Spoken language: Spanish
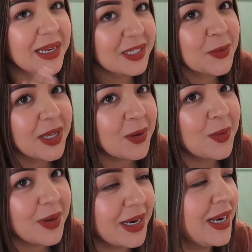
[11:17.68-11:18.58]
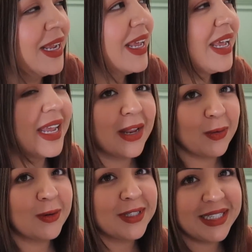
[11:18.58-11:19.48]
las voy a colocar en
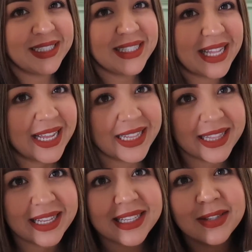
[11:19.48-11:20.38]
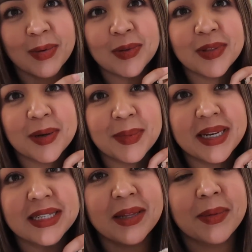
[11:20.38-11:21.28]
unos instantes cuando
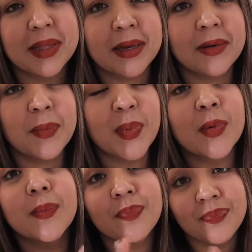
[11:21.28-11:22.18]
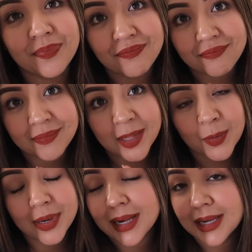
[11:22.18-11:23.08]
termine este video. Pero
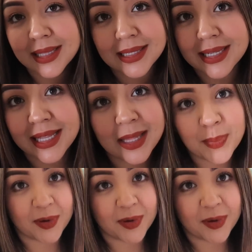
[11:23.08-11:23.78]
una cajita así queda